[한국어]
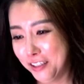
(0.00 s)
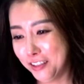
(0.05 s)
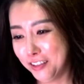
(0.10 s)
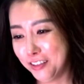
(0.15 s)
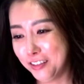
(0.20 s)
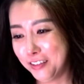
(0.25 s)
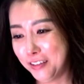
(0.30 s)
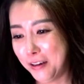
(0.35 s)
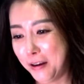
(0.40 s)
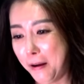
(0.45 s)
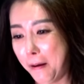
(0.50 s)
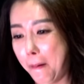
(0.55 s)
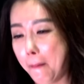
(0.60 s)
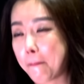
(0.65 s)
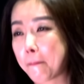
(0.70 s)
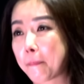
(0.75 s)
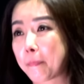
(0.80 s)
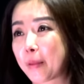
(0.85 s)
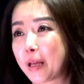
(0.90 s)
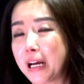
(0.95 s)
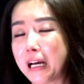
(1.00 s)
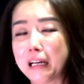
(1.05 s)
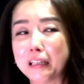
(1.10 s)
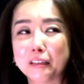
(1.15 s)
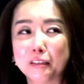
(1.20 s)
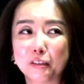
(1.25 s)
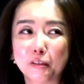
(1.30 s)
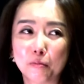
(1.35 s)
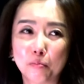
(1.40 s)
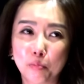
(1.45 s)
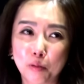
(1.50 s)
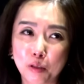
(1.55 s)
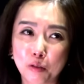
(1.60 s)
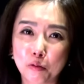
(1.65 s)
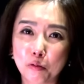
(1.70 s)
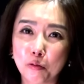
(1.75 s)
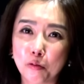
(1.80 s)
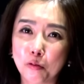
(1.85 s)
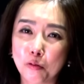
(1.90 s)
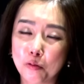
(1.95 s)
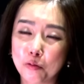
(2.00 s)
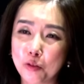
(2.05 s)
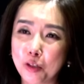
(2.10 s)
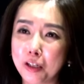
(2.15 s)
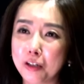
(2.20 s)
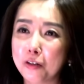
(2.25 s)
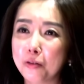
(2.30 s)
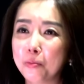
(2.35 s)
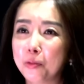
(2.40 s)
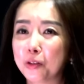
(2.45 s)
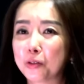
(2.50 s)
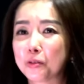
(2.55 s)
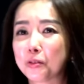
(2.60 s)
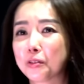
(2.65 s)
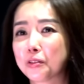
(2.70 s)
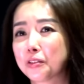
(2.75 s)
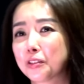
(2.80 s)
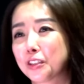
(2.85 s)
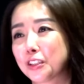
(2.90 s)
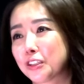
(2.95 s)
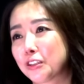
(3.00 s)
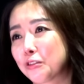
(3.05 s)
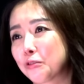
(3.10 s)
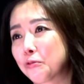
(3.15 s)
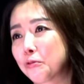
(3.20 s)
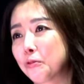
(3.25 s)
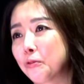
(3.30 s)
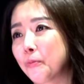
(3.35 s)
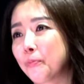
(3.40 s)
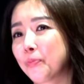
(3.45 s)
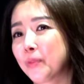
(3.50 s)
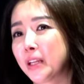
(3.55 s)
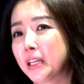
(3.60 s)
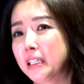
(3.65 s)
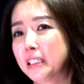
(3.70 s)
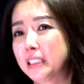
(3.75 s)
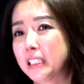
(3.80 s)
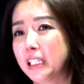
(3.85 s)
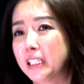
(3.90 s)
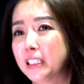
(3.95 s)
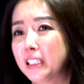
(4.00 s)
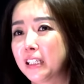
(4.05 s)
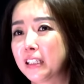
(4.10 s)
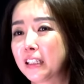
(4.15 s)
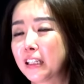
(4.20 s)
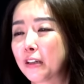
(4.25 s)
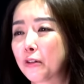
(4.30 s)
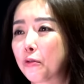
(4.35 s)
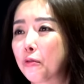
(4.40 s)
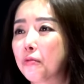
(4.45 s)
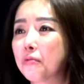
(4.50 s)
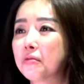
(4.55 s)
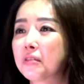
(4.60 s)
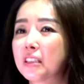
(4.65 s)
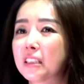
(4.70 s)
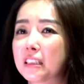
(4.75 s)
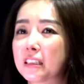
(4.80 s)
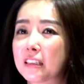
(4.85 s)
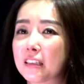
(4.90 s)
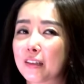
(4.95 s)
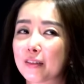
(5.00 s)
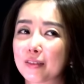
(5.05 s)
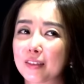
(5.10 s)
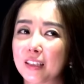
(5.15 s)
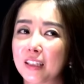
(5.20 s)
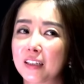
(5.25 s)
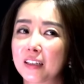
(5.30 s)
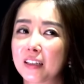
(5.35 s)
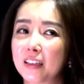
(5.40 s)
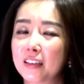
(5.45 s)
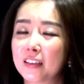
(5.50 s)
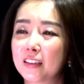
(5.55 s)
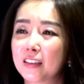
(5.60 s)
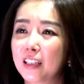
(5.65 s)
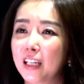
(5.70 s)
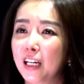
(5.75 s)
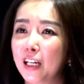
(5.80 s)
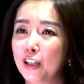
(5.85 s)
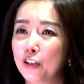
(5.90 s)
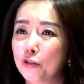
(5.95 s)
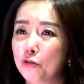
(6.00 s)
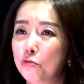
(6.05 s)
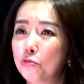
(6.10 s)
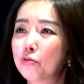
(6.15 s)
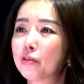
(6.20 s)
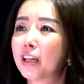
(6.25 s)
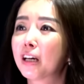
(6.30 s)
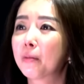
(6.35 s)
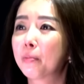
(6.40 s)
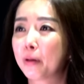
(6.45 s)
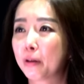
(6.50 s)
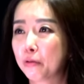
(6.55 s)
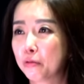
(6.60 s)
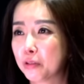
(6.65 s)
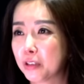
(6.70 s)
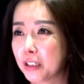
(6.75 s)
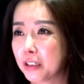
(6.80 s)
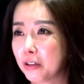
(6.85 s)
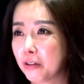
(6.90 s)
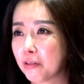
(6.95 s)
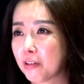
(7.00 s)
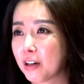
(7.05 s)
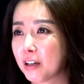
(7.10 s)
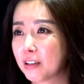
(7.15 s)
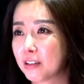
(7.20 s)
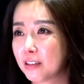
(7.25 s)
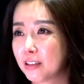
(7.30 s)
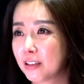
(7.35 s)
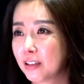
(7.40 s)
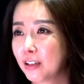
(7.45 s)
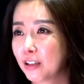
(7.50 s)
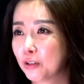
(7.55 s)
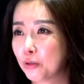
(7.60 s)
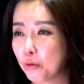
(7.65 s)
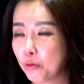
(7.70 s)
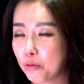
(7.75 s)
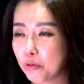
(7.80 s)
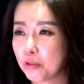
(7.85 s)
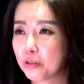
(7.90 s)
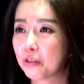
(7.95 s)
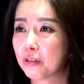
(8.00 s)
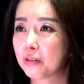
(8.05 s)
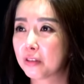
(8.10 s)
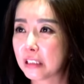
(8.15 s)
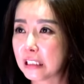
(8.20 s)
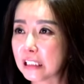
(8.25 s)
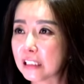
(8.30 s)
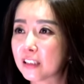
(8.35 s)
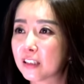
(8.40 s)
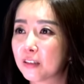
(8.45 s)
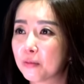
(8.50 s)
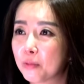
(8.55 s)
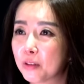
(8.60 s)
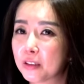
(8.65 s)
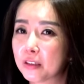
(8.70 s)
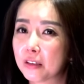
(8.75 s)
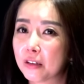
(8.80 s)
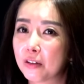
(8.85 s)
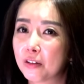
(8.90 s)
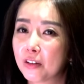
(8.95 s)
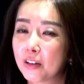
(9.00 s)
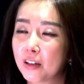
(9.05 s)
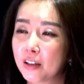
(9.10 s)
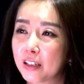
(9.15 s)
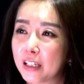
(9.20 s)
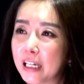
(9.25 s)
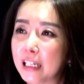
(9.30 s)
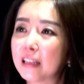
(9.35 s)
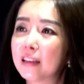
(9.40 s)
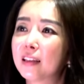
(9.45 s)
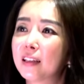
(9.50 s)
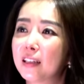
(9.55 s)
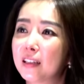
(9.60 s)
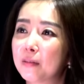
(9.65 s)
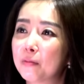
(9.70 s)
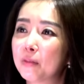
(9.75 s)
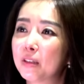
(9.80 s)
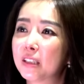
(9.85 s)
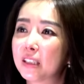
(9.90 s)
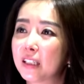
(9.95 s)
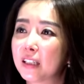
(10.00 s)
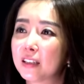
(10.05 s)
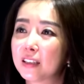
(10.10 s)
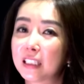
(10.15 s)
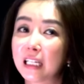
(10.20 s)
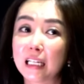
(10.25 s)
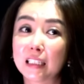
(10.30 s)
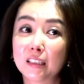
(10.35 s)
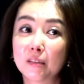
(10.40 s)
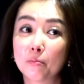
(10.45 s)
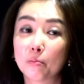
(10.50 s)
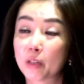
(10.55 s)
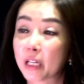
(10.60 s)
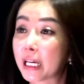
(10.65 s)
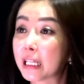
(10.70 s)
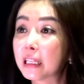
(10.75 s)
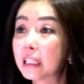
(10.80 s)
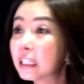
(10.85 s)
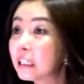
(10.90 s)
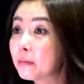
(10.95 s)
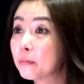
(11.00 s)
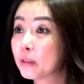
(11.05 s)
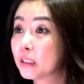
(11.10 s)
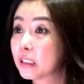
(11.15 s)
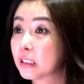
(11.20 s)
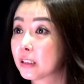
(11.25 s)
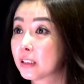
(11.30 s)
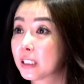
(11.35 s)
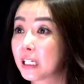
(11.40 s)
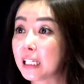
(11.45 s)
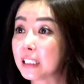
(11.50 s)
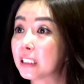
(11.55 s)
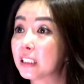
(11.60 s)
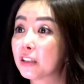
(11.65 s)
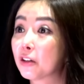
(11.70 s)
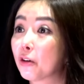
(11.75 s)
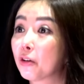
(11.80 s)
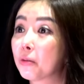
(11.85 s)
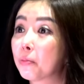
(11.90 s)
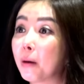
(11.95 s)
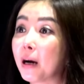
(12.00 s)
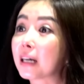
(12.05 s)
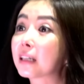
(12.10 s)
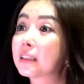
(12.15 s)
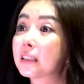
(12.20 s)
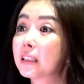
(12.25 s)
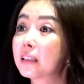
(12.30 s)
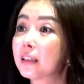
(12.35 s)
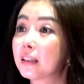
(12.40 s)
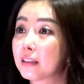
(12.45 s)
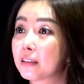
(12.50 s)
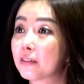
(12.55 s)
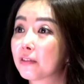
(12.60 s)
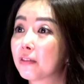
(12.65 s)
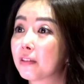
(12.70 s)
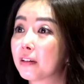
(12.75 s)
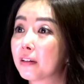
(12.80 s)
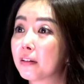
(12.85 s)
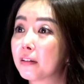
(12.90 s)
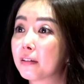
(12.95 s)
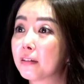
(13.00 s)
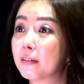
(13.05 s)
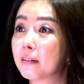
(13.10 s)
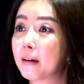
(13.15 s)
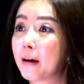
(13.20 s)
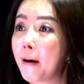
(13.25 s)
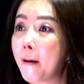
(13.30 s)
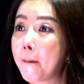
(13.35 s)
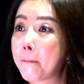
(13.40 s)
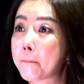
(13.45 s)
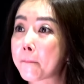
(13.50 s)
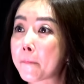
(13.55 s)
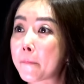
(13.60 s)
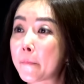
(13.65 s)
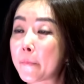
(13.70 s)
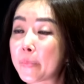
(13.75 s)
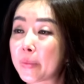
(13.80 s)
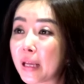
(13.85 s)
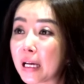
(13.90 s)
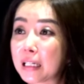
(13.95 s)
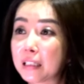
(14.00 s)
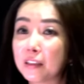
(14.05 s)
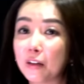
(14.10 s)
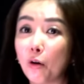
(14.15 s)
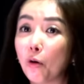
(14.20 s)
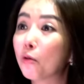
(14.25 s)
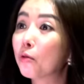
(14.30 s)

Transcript: 카드를 뺏고 카드를 아이씨. 퇴거 명령을 시키고 세상의 공식 석상에는 유사 배우자 역할을 동거녀를 시키면서 게티 이미지엔 사진 게티 이미지는 사진이 거의 박제되는 거예요. 음. 그냥